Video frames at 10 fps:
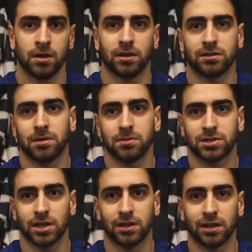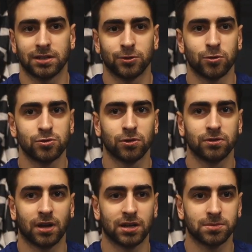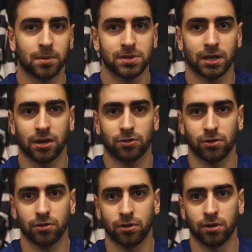Ya tabii ki Shane Larkin'in oyunculuğunu tartışmamıza gerek yok.